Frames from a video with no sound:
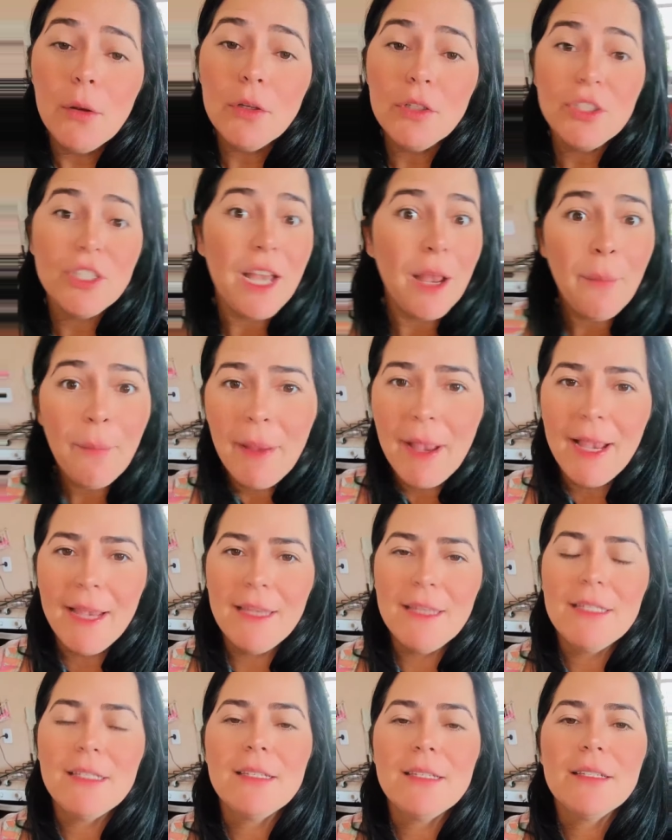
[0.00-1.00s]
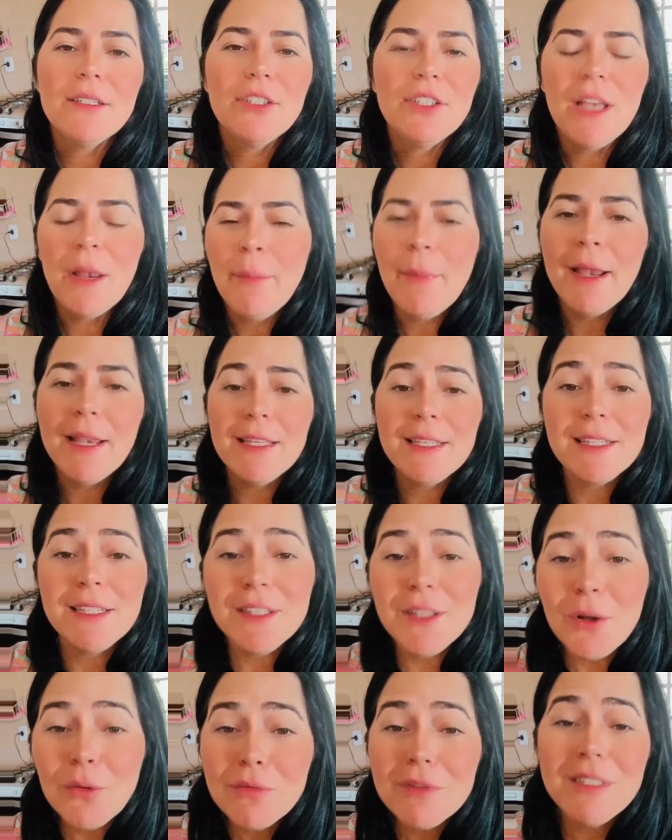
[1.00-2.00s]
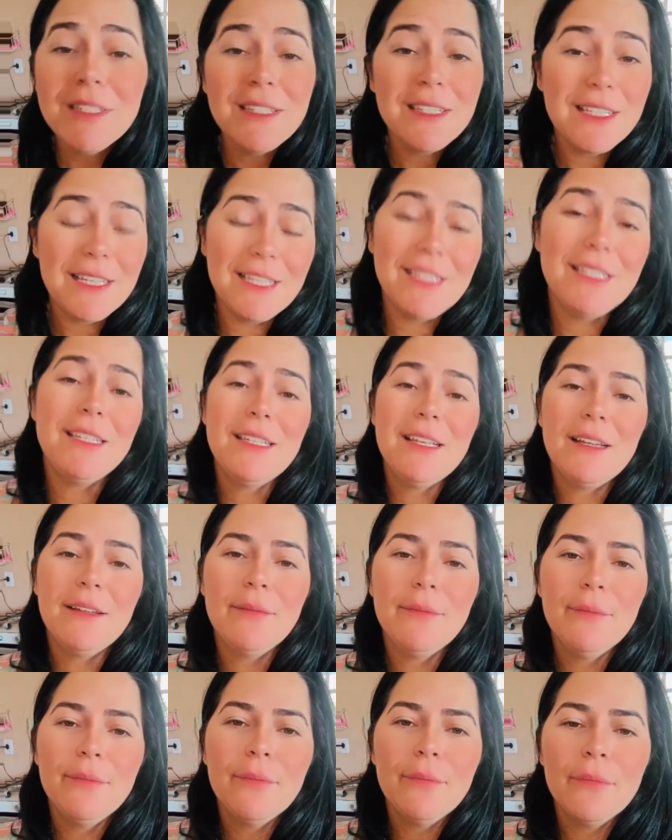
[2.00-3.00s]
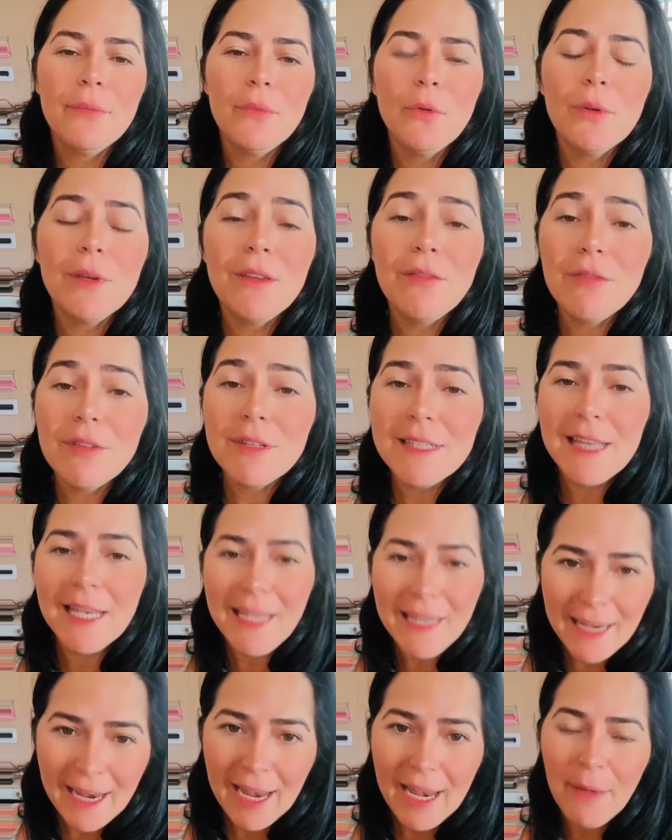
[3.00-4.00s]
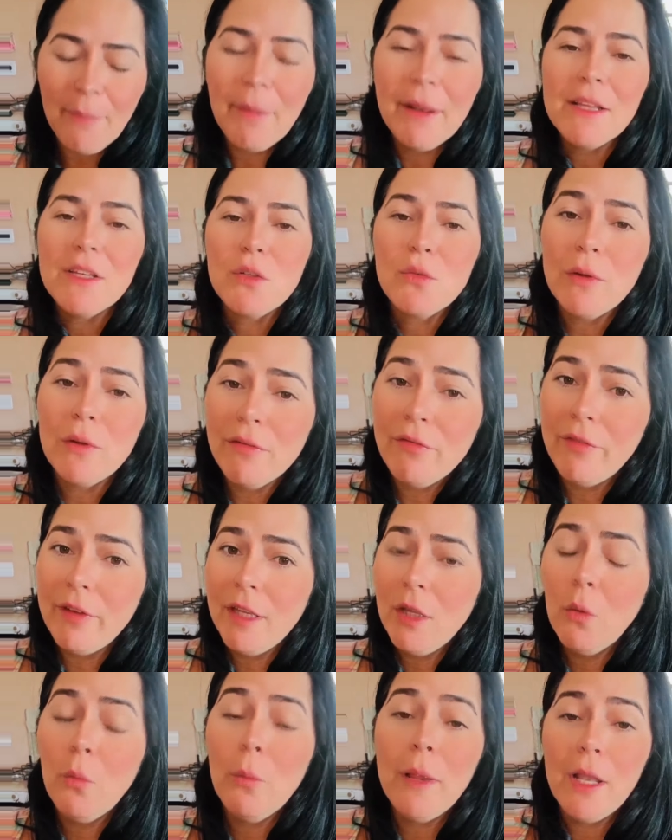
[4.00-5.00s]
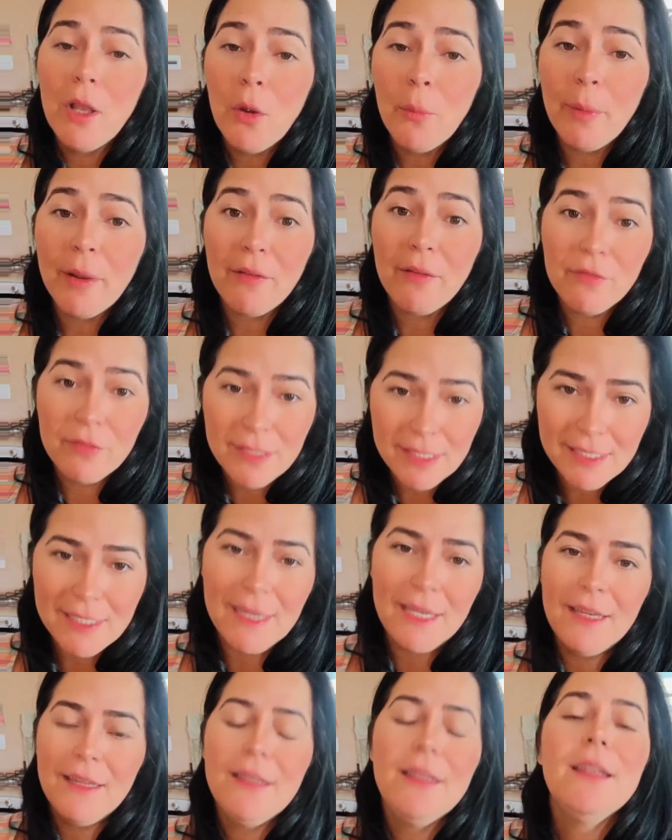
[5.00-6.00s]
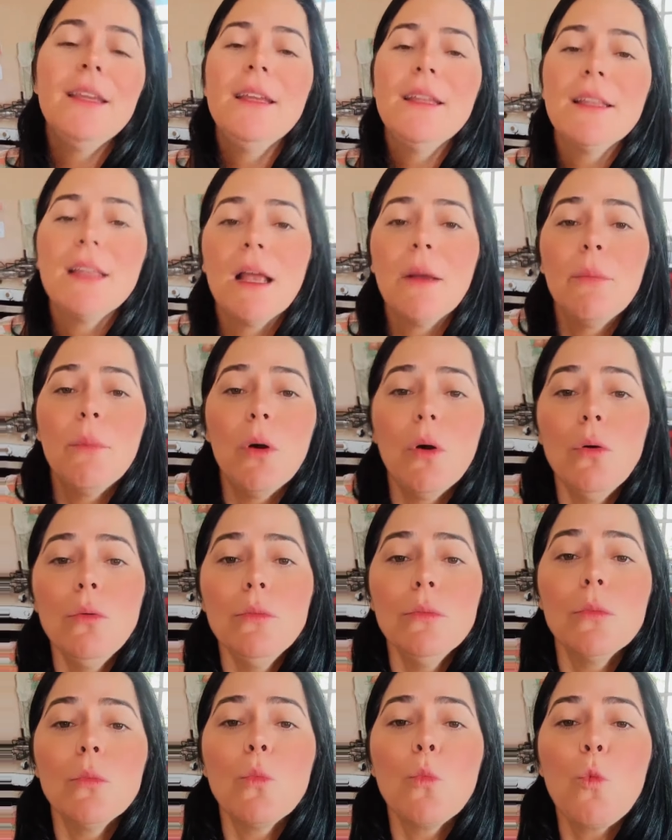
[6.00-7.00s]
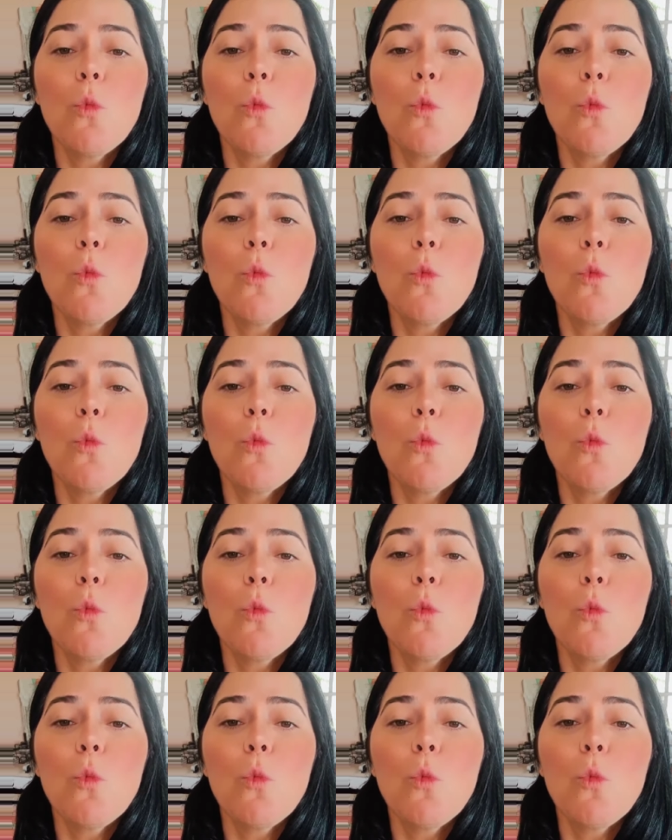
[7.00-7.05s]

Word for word: jamais, jamais não desista do que você quer para sua vida, o melhor para você, tá bom?